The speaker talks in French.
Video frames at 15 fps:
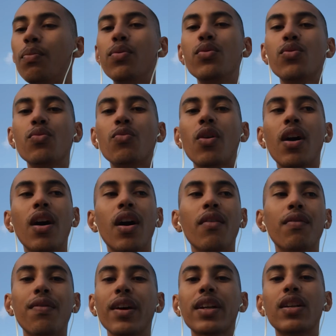plus ou moins
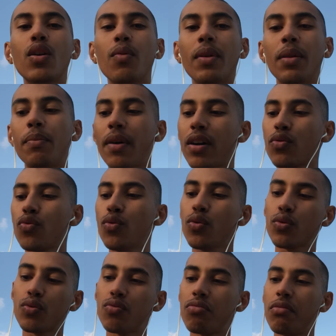20 km par
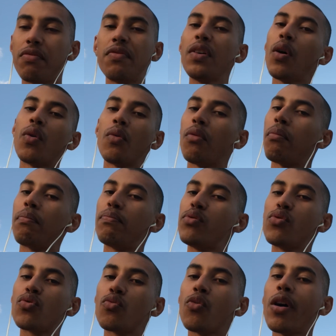jour, tu le fais en
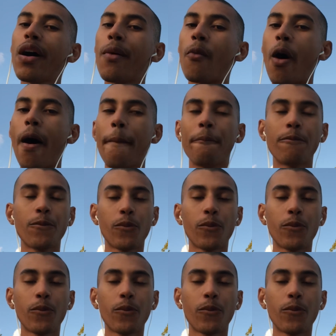plus ou moins un mois.